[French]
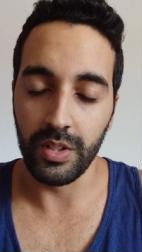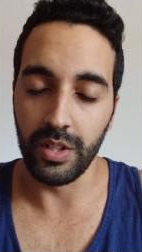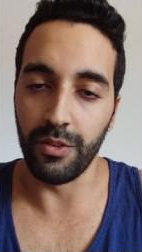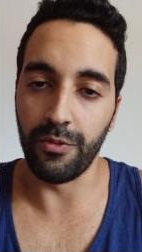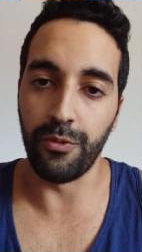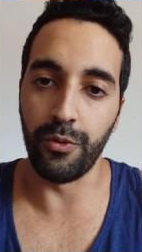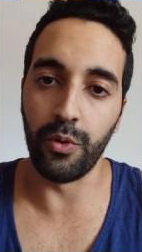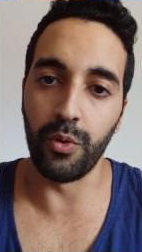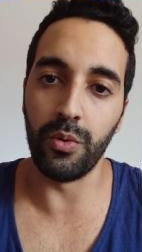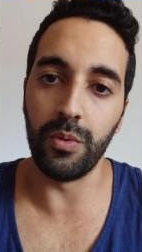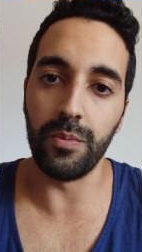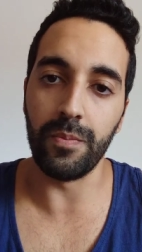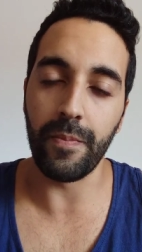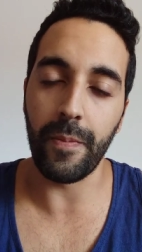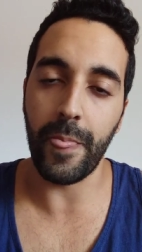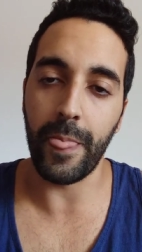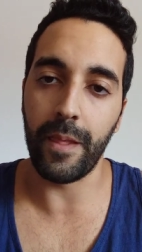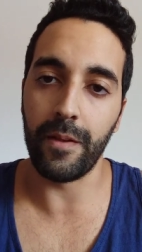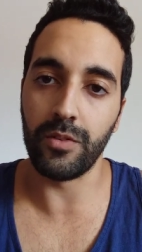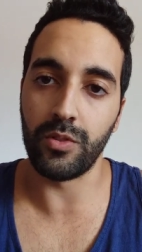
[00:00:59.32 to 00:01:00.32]
il
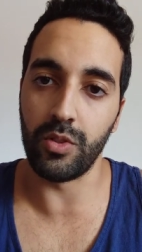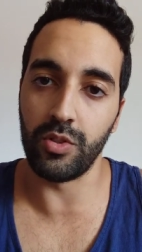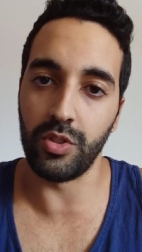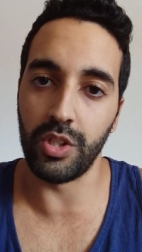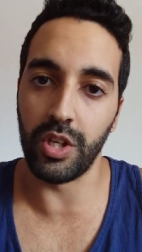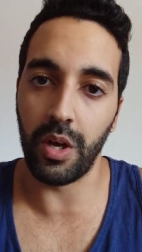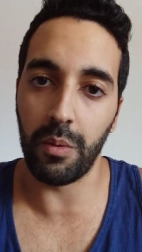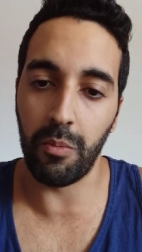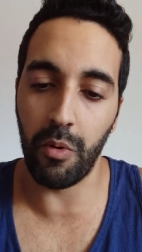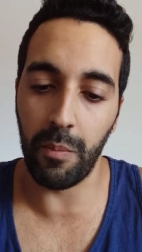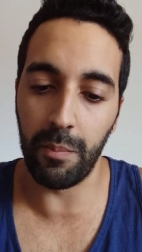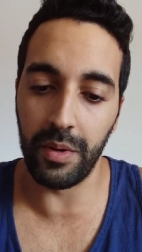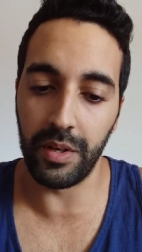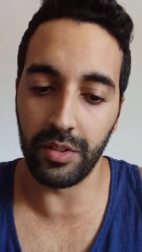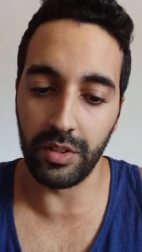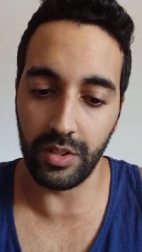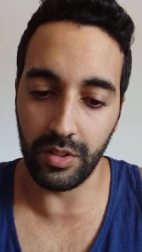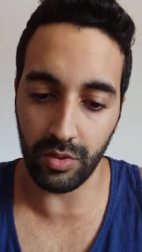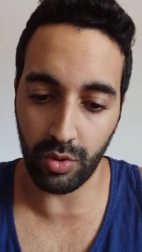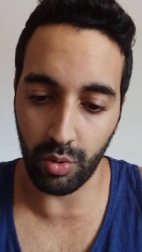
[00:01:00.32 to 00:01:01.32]
faut se dire, bon,
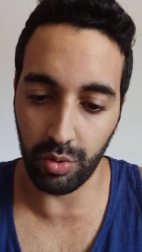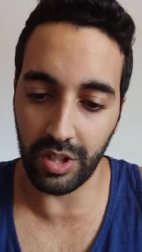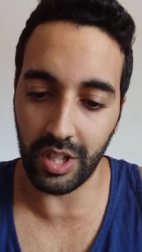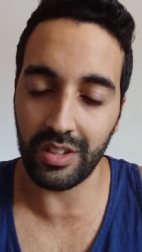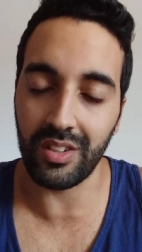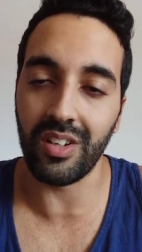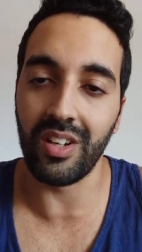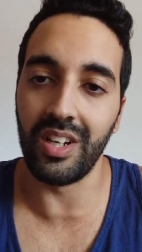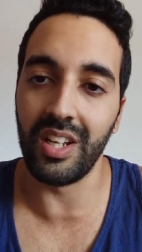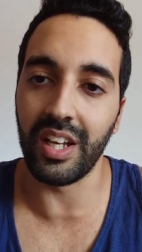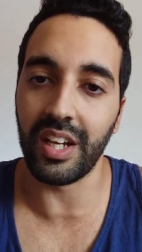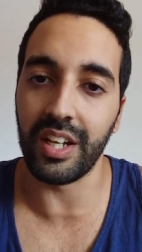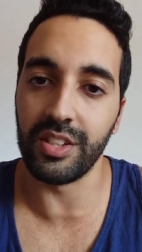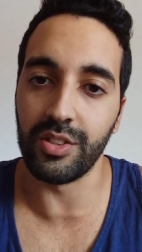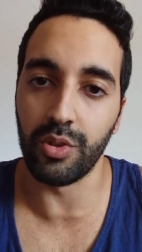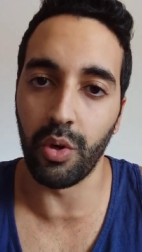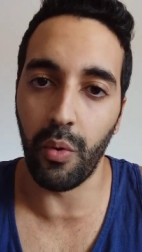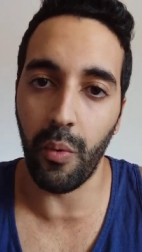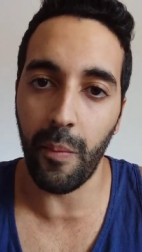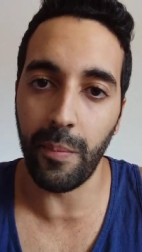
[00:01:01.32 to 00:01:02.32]
ben, connaître les
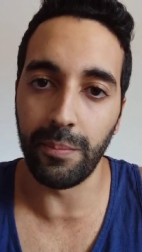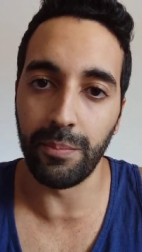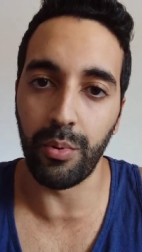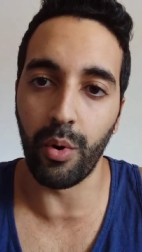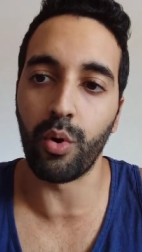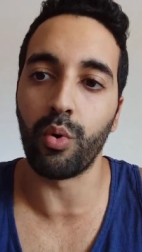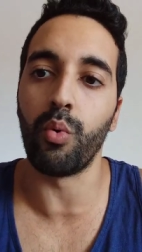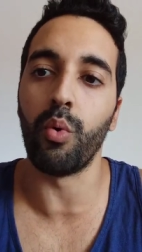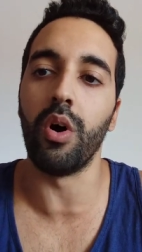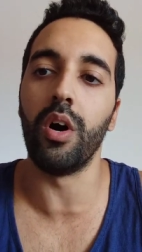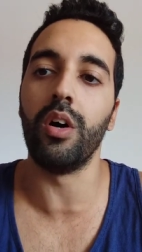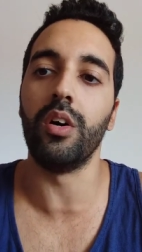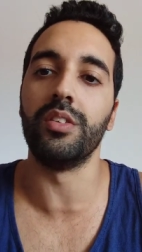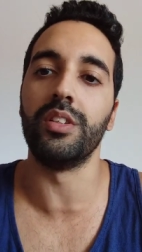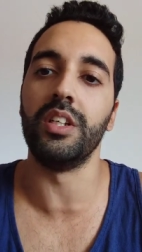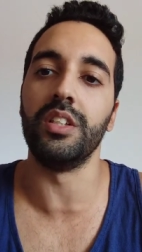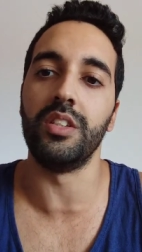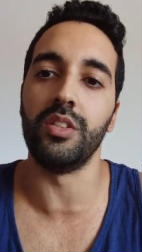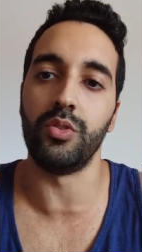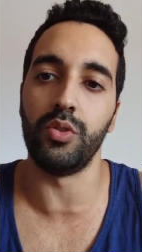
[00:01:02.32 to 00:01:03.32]
raisons, pourquoi
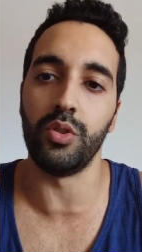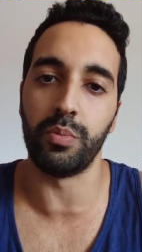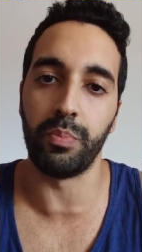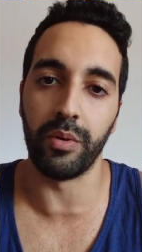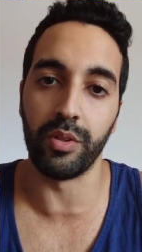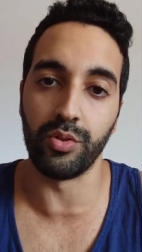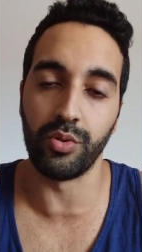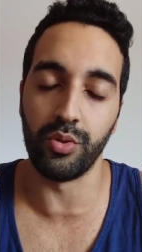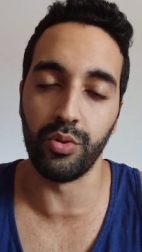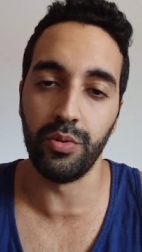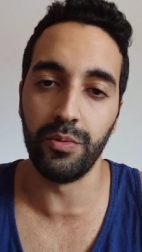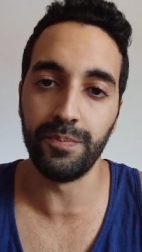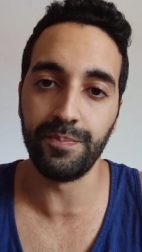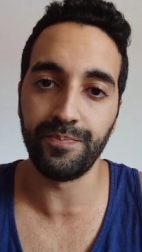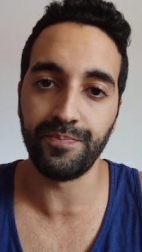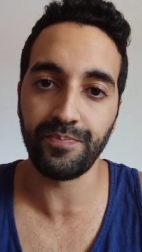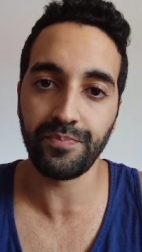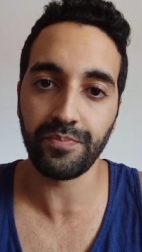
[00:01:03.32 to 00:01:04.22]
on a été suspendu,